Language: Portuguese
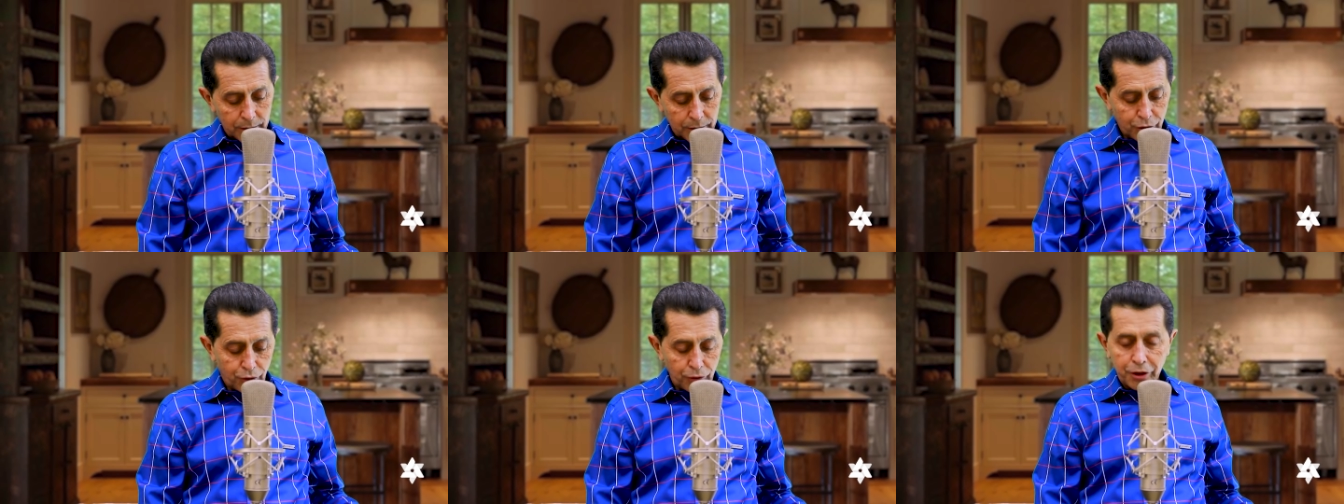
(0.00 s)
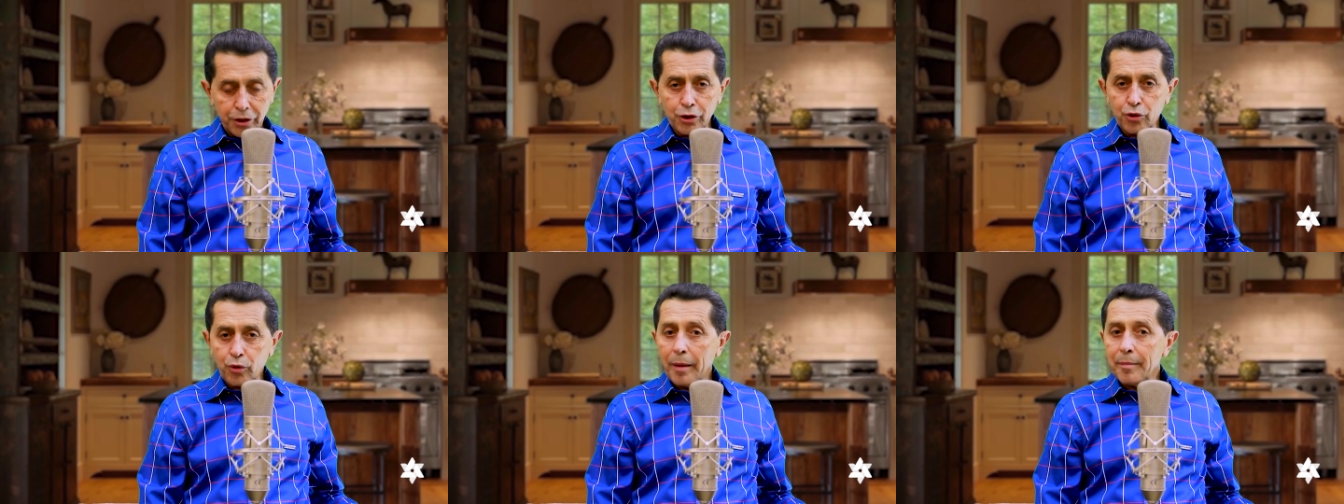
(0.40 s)
Isso
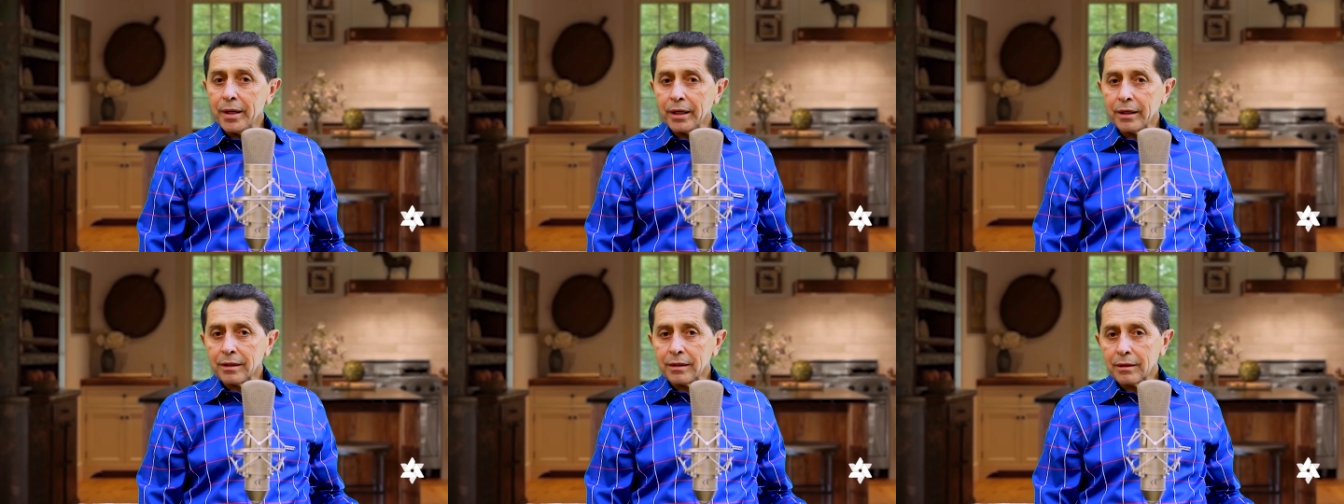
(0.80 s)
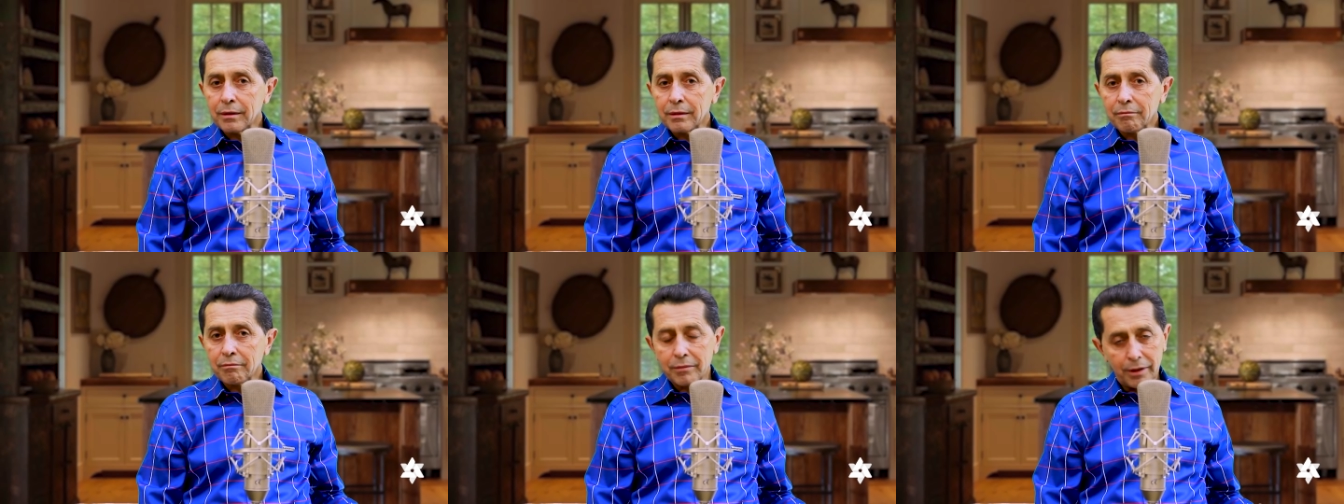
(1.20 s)
diz o Amém,
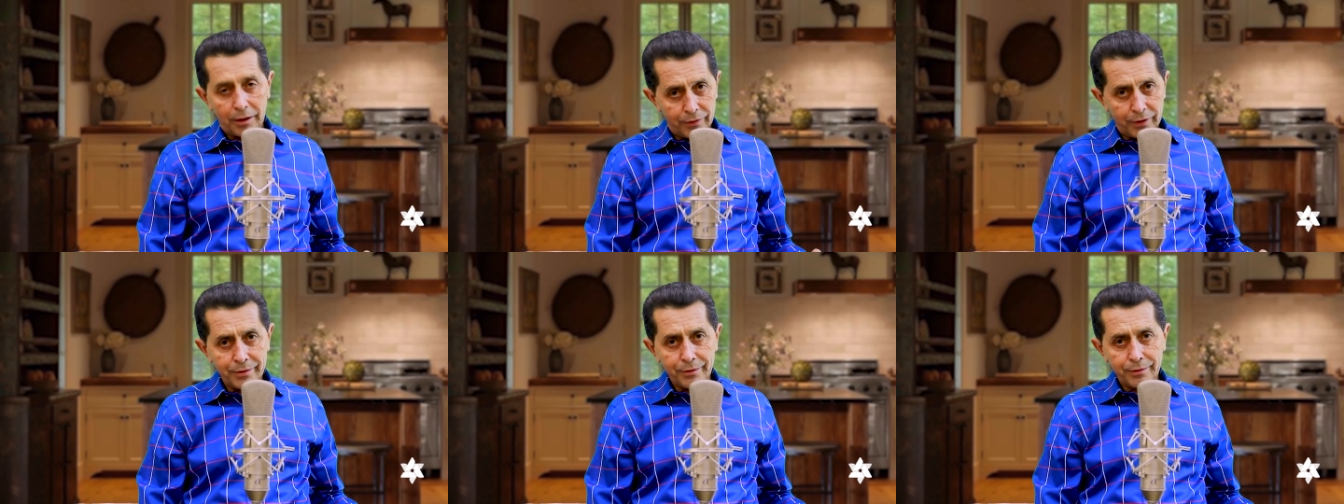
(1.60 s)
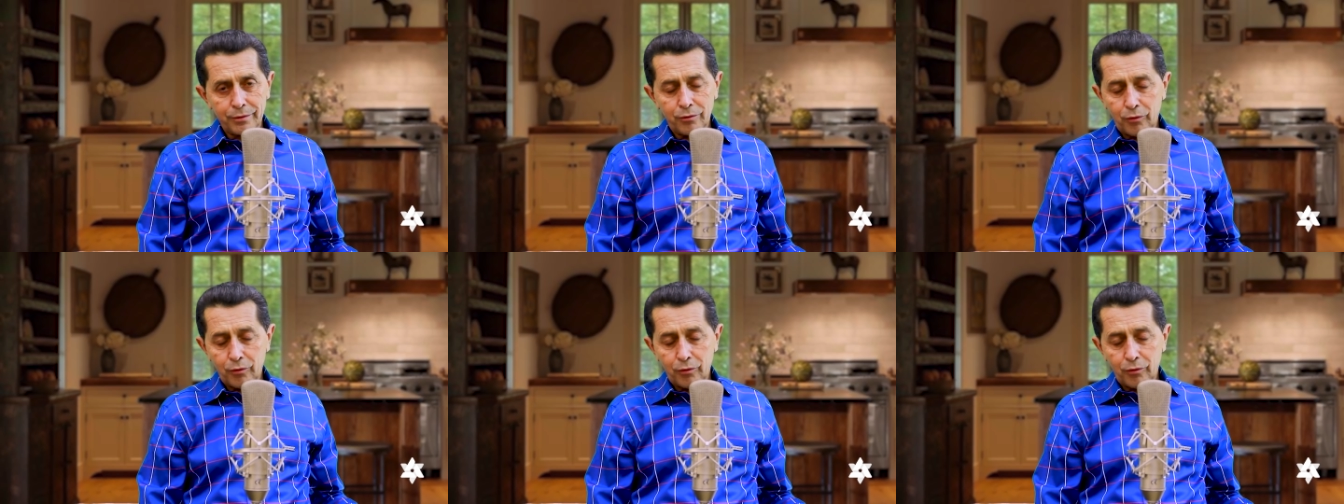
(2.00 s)
tá vendo?